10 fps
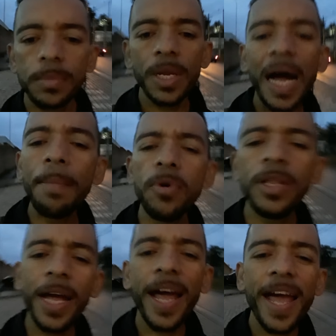A
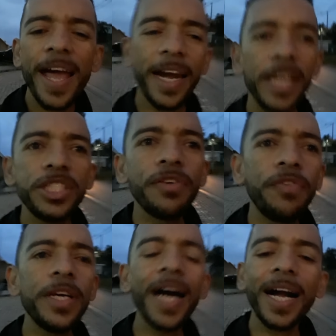mulher, ela
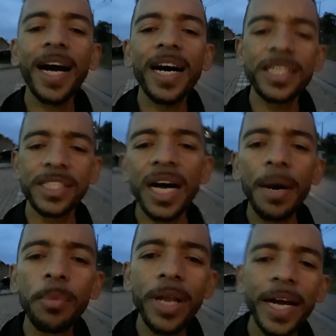edifica a casa, a
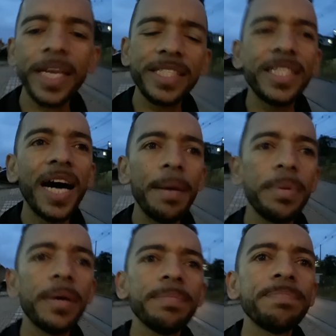mulher que é
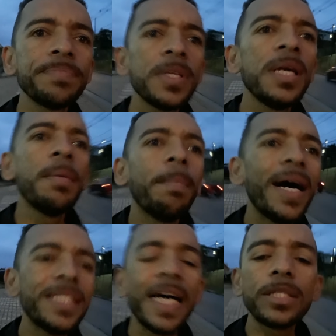sábia.
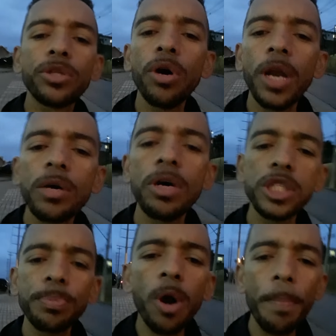Mas a tola com as
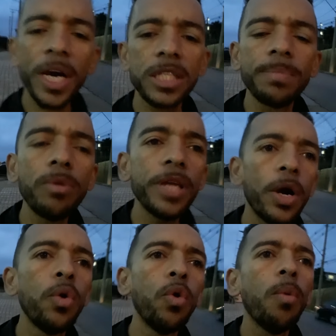próprias mãos
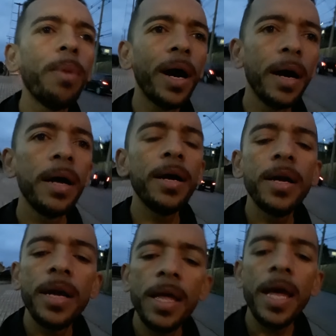derruba.
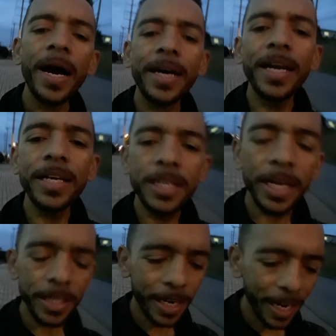É aquele que
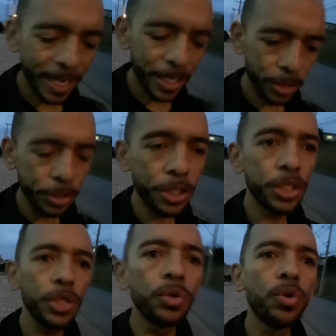entra aquela questão de
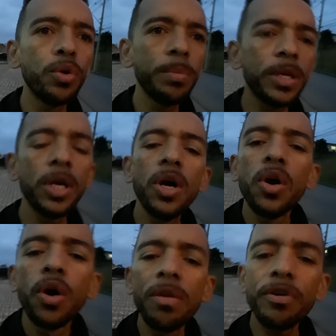ciúme.
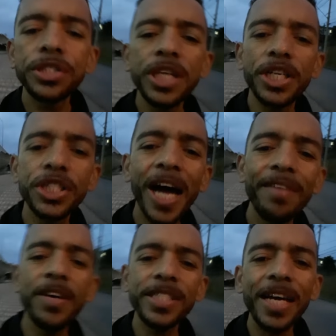Onde você
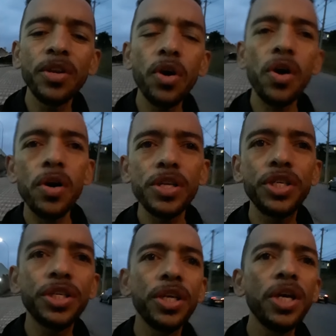estava essa
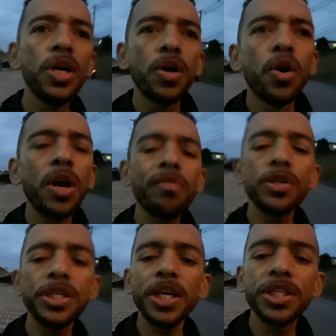noite? Onde
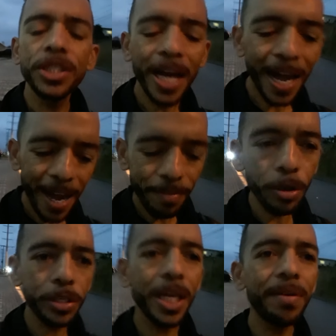você estava? O que
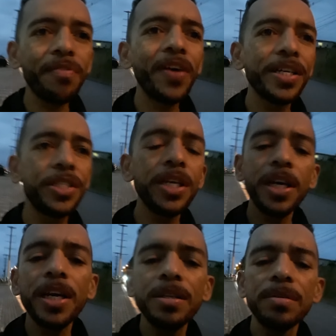eu estava
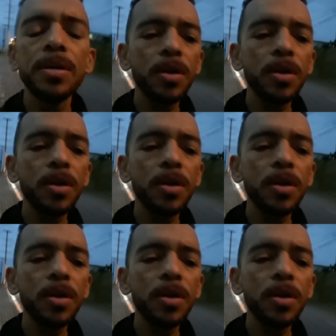fazendo?